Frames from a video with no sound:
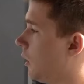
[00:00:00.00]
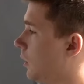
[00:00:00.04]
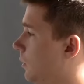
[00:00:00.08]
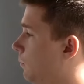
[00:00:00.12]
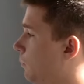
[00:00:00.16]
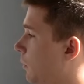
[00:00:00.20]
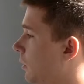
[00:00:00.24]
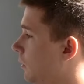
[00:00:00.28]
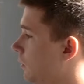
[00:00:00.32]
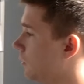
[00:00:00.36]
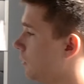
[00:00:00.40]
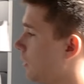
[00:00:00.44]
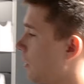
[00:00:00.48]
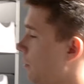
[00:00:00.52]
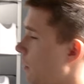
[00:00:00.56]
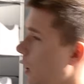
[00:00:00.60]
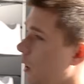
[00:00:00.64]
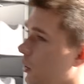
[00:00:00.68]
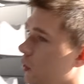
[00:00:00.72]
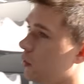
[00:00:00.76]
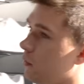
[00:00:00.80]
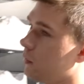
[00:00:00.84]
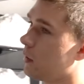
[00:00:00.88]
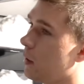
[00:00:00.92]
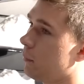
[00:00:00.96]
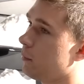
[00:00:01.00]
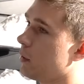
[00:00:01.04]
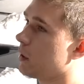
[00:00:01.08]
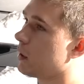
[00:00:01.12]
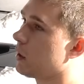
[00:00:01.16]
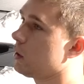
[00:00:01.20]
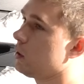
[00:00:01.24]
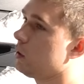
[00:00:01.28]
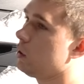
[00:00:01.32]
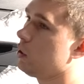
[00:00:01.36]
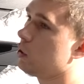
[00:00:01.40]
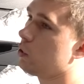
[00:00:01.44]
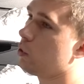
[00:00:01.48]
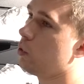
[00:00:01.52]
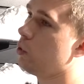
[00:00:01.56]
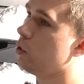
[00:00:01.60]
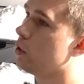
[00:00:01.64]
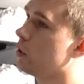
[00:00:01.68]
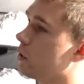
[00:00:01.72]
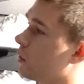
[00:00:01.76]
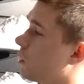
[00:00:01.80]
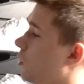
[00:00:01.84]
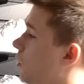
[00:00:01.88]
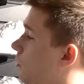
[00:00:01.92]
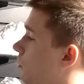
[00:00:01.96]
Ich bin der Meinung, wir haben eine richtig
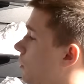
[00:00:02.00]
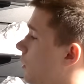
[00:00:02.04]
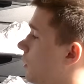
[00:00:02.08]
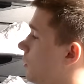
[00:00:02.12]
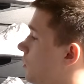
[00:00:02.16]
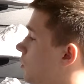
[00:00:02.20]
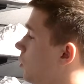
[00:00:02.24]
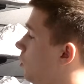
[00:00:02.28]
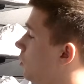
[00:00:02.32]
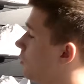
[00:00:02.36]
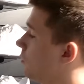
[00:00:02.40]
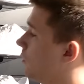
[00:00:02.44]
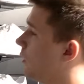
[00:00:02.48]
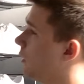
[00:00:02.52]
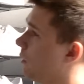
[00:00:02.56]
coole Kombination.